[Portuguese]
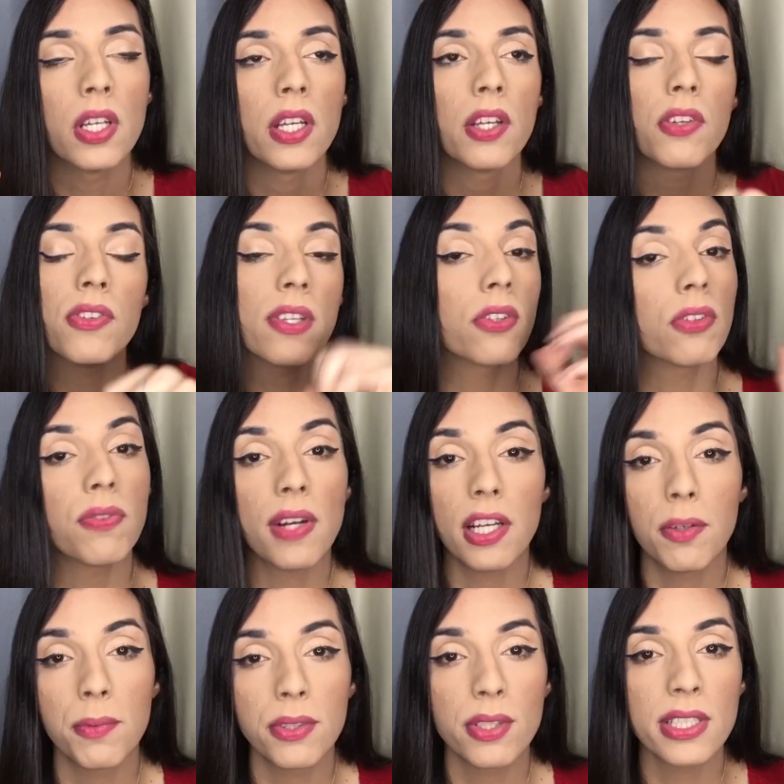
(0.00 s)
Eu, eu tô
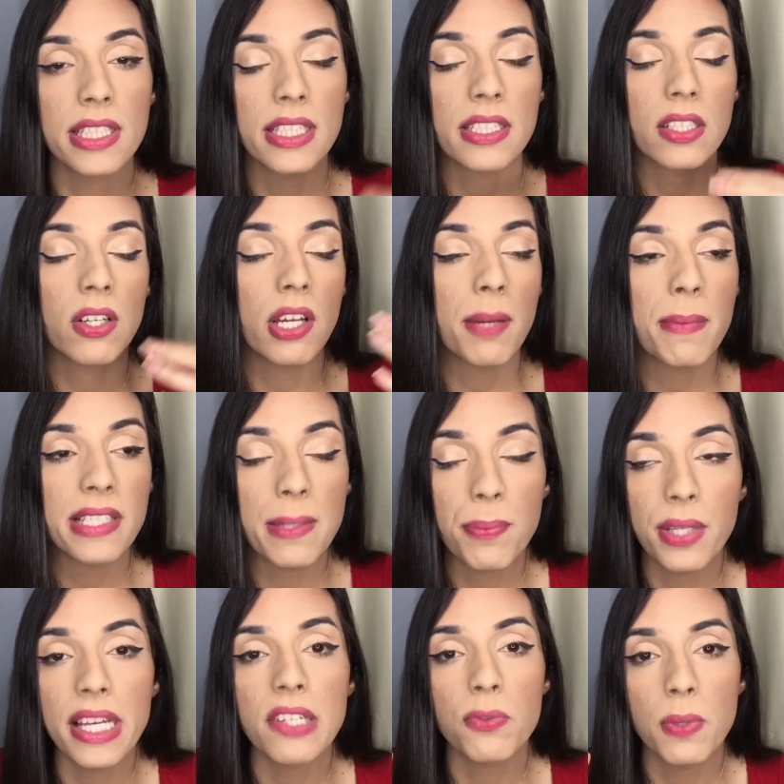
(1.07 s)
falando muito isso agora, mas é
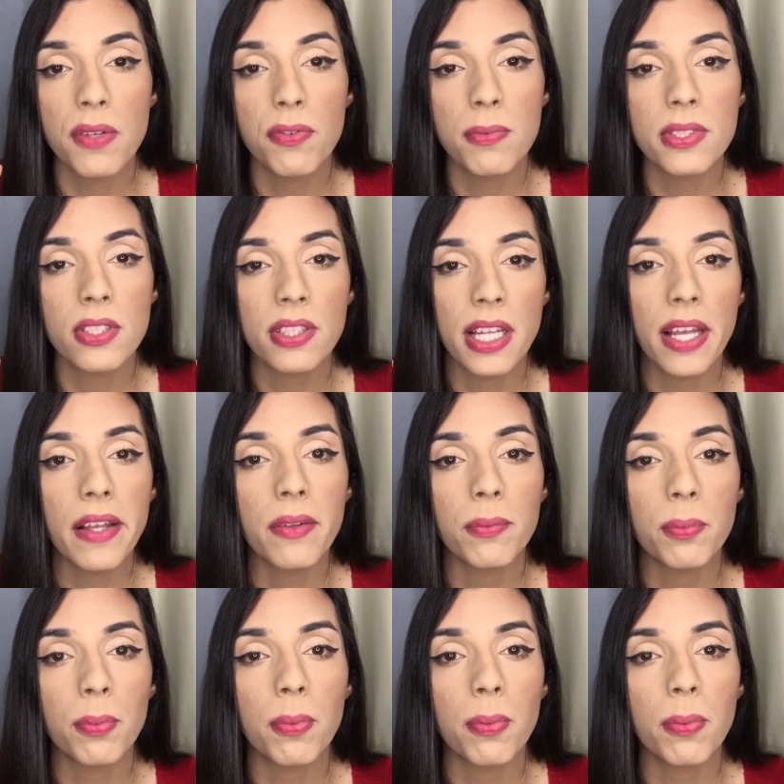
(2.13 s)
porque os perfumes que eu tenho